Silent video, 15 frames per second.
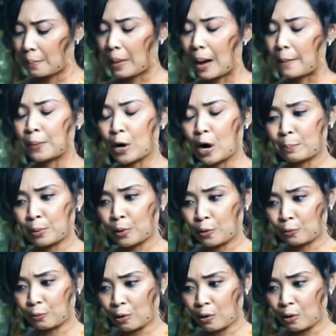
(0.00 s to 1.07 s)
Pak
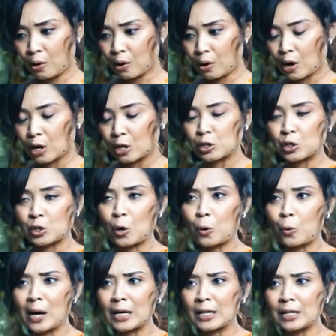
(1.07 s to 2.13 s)
Prabowo
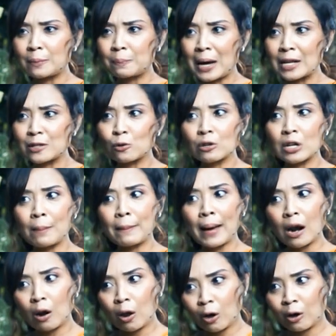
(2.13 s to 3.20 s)
sowan ke Pak Surya
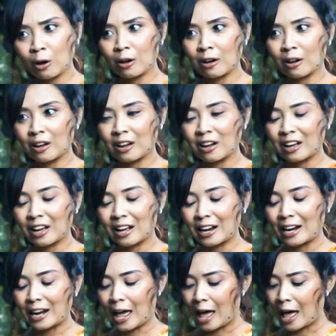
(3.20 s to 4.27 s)
Paloh
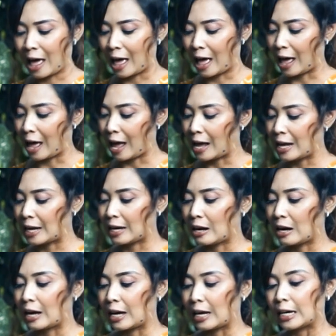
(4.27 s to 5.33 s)
nah
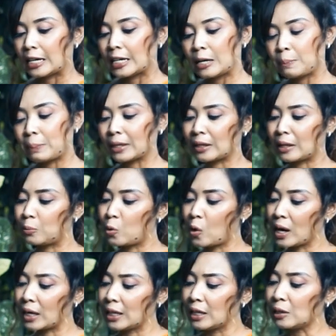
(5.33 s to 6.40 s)
di
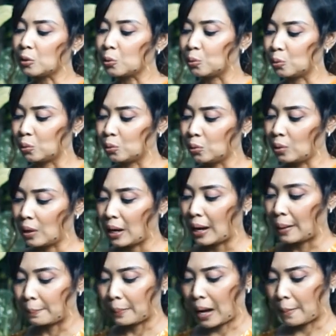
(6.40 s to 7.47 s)
pertemuan itu
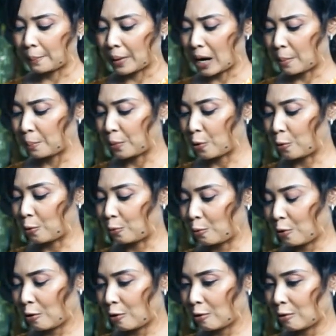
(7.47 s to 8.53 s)
Pak
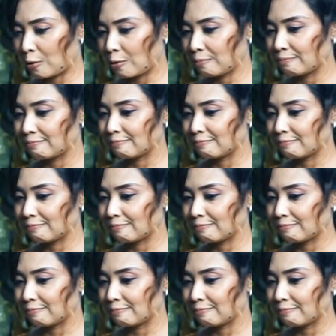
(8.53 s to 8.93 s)
Prabowo